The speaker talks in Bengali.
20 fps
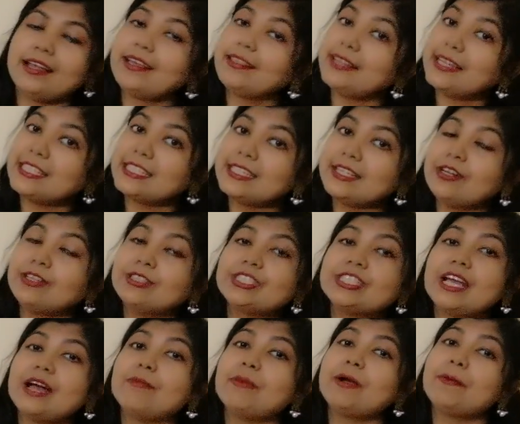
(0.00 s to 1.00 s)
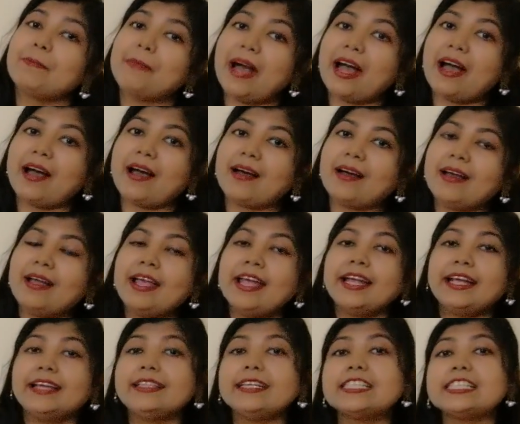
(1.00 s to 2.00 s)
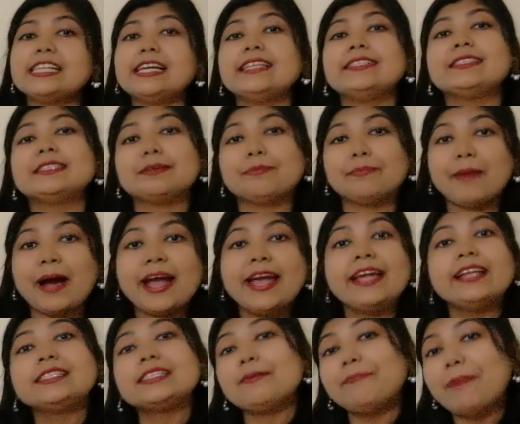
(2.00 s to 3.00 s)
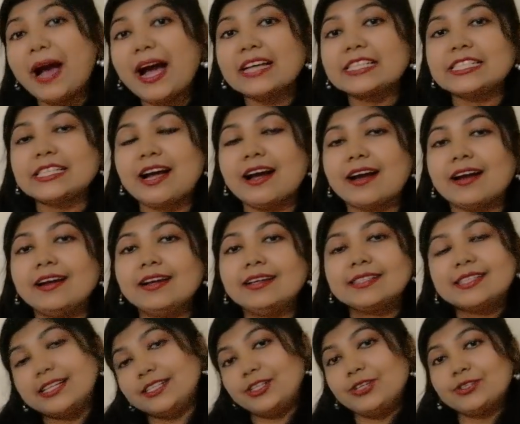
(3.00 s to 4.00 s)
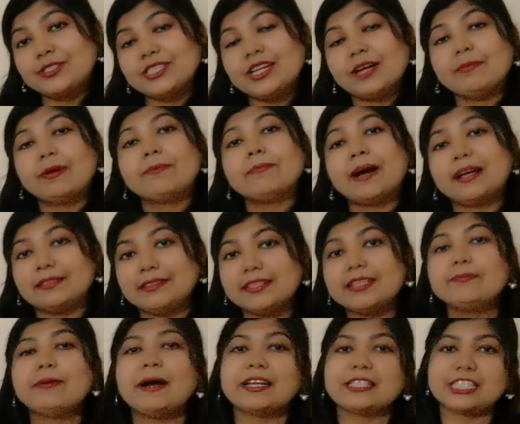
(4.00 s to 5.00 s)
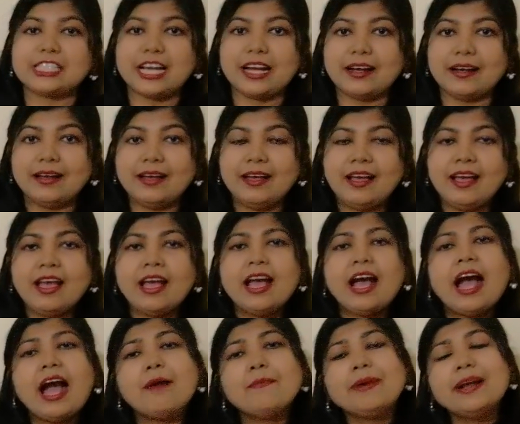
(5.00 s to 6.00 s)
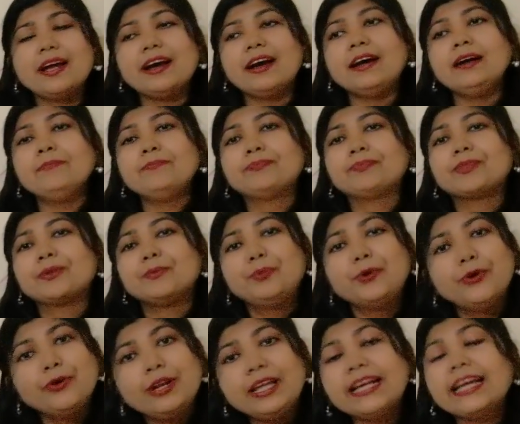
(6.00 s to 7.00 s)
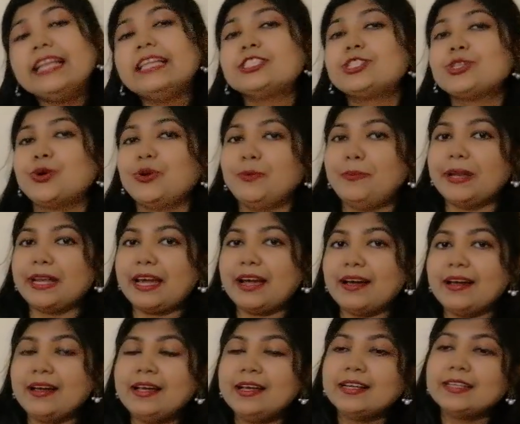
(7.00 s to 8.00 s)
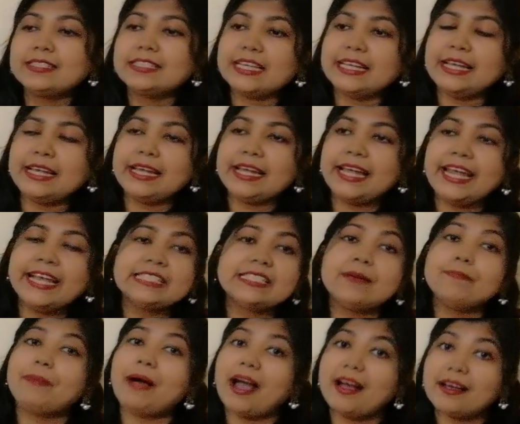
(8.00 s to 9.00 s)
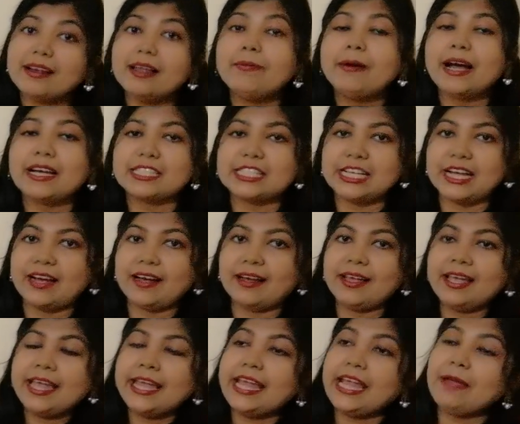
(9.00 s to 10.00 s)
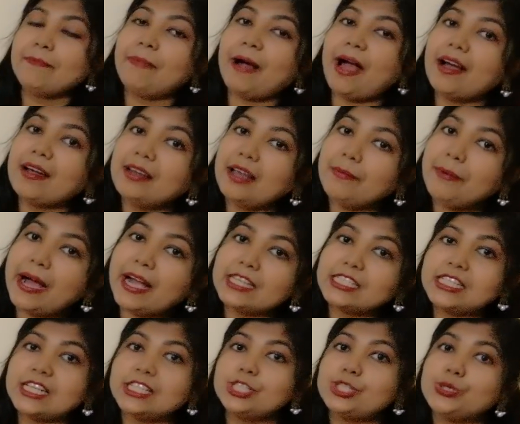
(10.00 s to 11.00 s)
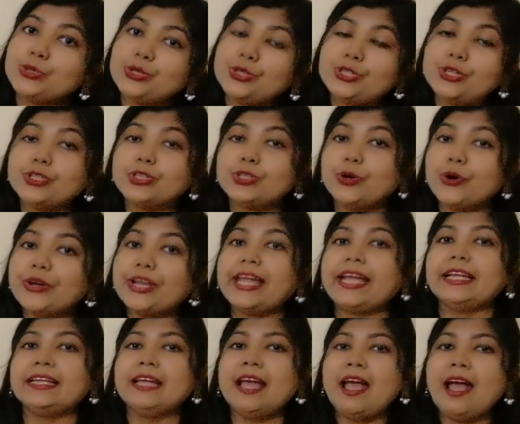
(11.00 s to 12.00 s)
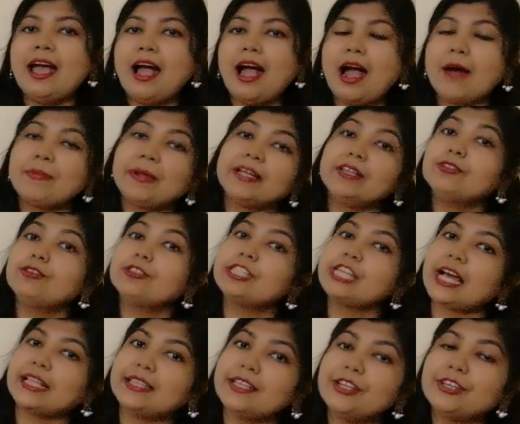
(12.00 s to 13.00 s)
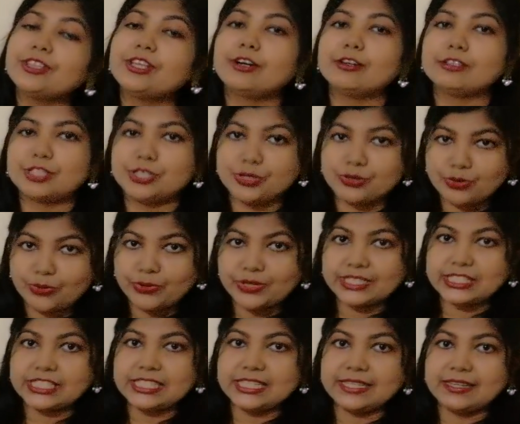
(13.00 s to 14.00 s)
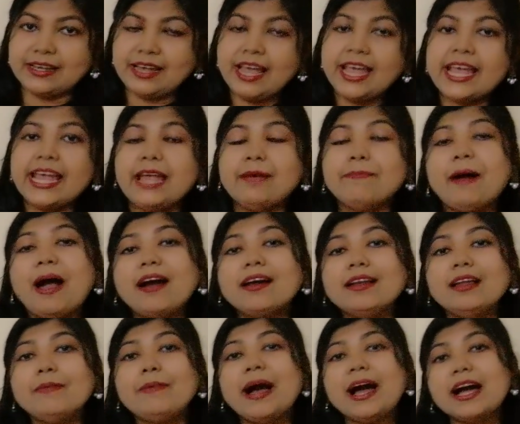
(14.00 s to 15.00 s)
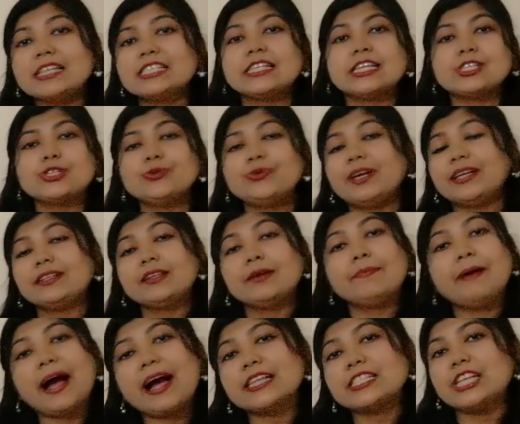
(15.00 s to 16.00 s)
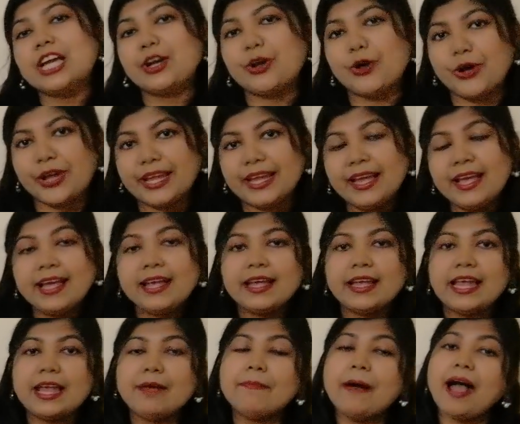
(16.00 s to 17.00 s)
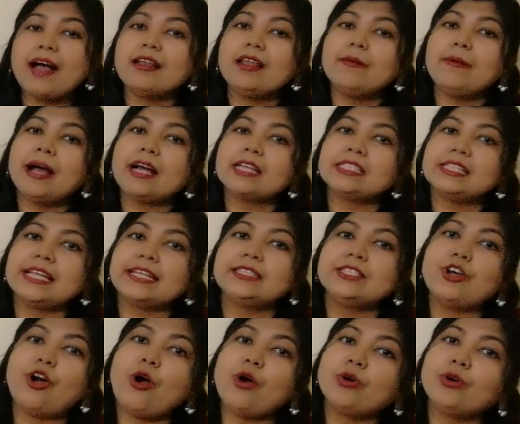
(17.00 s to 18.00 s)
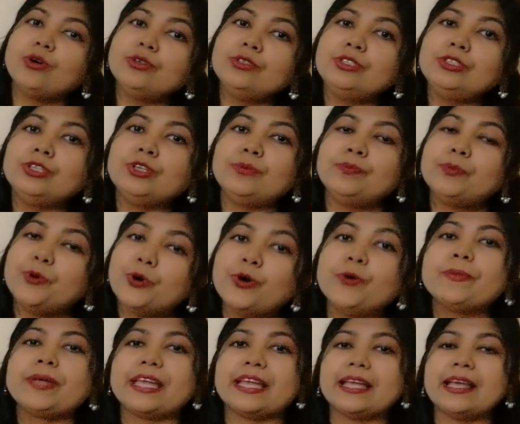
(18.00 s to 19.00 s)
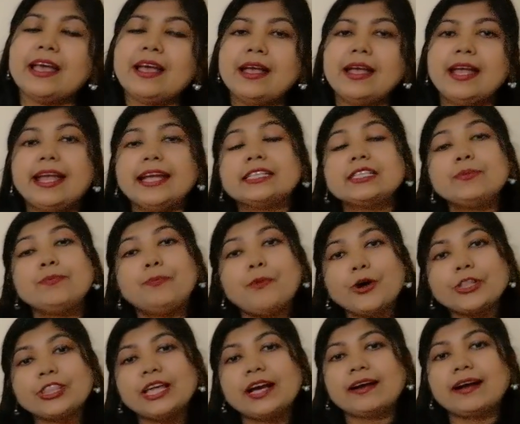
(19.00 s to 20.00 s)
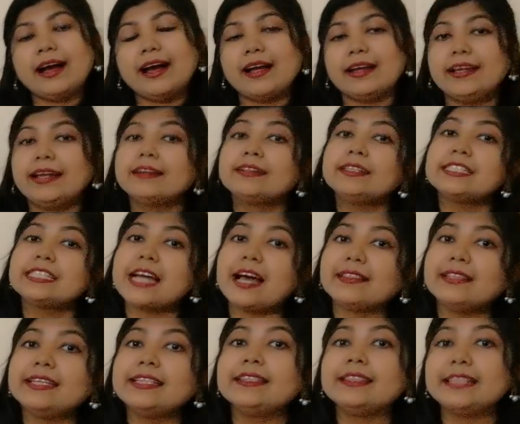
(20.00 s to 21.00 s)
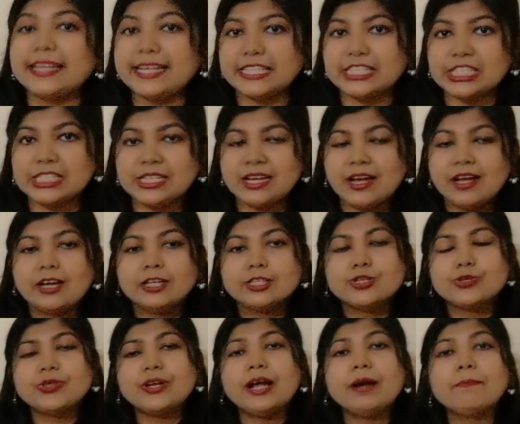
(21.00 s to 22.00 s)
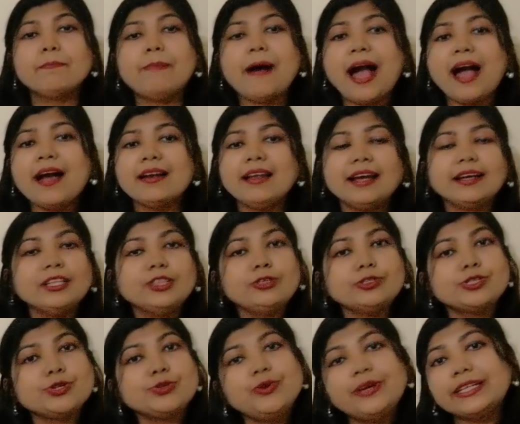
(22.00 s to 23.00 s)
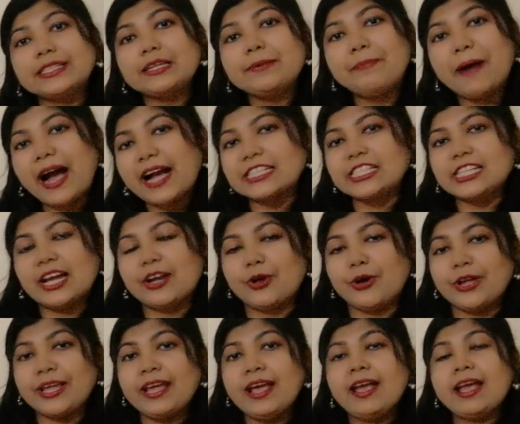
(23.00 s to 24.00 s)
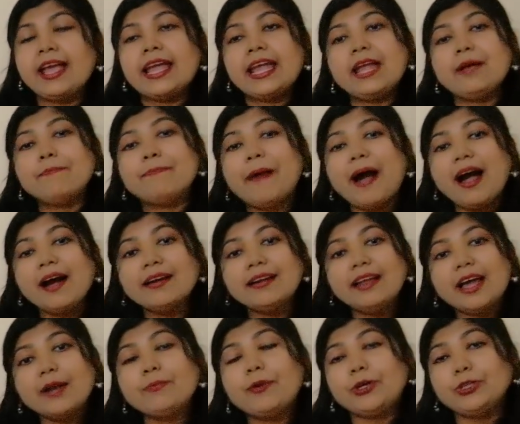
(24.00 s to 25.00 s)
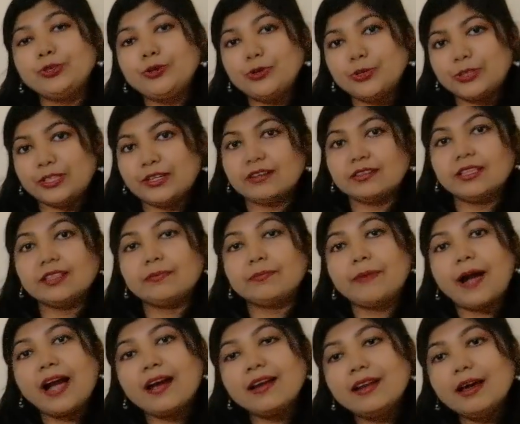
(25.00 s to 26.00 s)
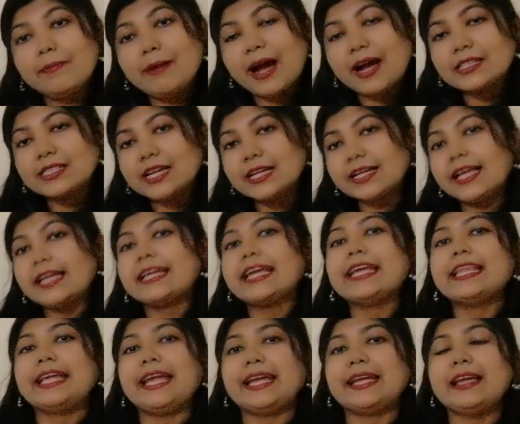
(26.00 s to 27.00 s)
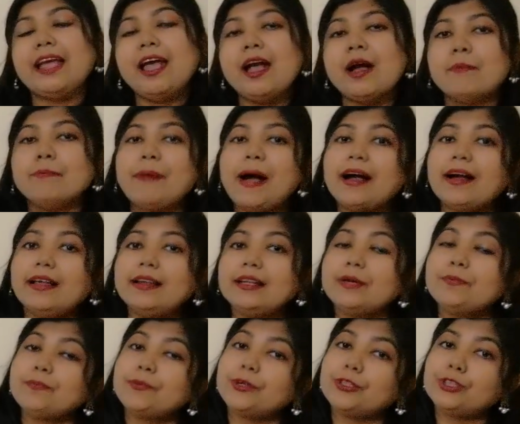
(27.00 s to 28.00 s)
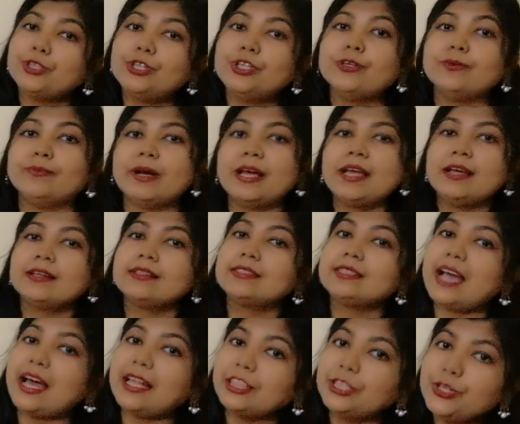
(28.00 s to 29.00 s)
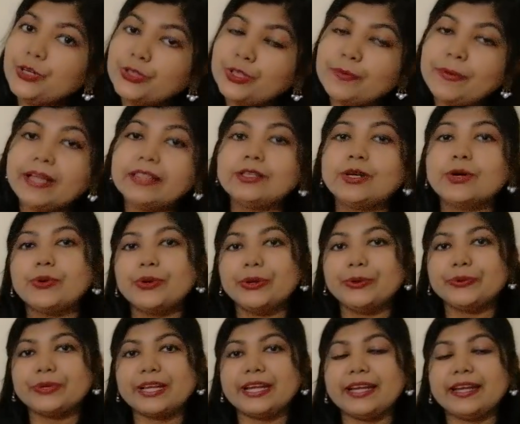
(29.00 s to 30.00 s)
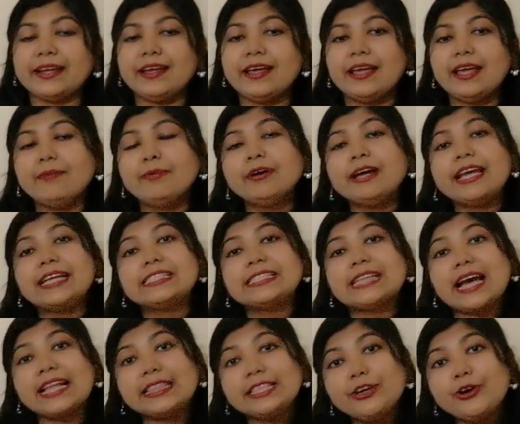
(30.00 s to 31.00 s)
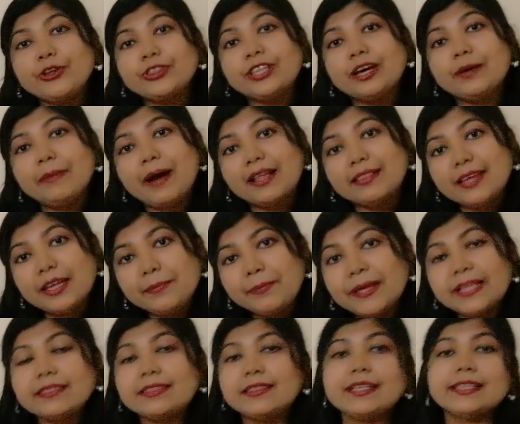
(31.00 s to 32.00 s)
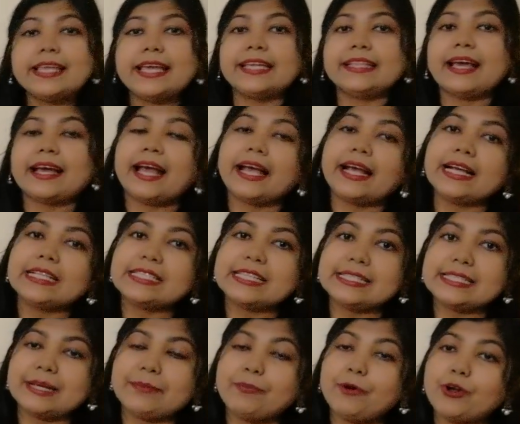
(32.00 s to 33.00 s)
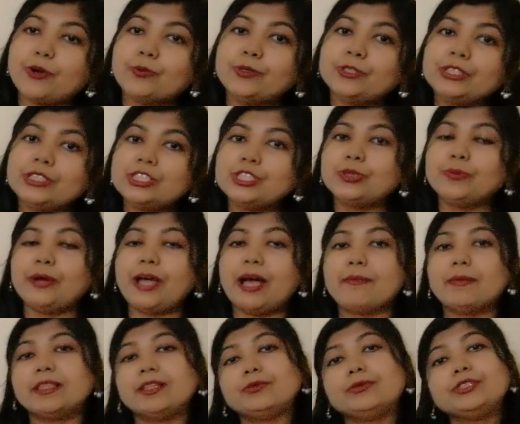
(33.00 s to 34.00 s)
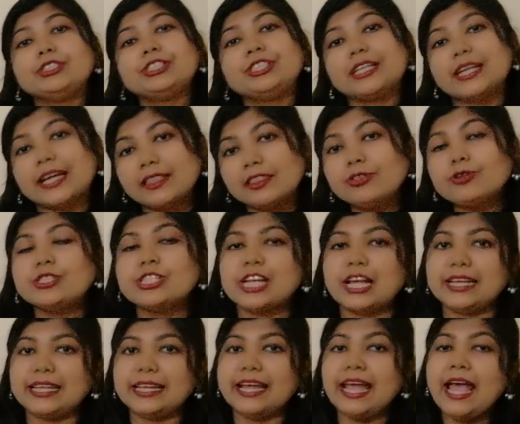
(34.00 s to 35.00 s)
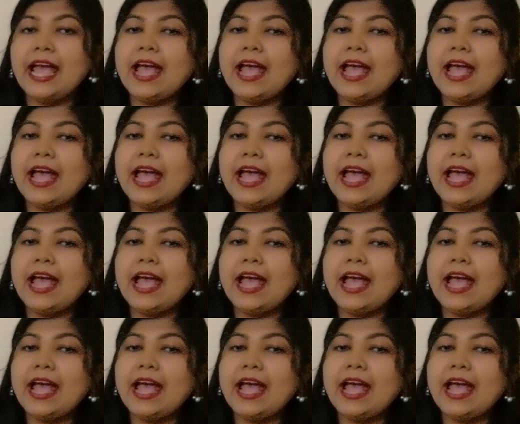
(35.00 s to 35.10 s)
এ দেশটা হচ্ছে আমার মা এদেশের মায়ের যে ভাষা সেটি হচ্ছে আমার মাতৃভাষা আমরা ভুলে গেলে চলবে না যে এই যে বাংলা ভাষা এই বাংলা ভাষার সূত্র ধরেই আমরা কিন্তু স্বাধীনতা অর্জন করেছি এই বাংলা ভাষা শুধু একটি ভাষা নয় এই বাংলা ভাষা একটি অখণ্ড ভূমি একটি পতাকা একটি স্বাধীন দেশ সুতরাং বাংলা কিন্তু শুধু একটি ভাষা নয় এই বাংলার বদলতে অর্থাৎ বাংলা ভাষাকে ঘিরেই বাঙালির প্রথম জাতীয়তাবাদ গড়ে ওঠে এবং এই জাতীয়তাবাদের ভিত্তিতেই দেখা গেছে যে পরবর্তী সময় আমাদের উনিশশো সালে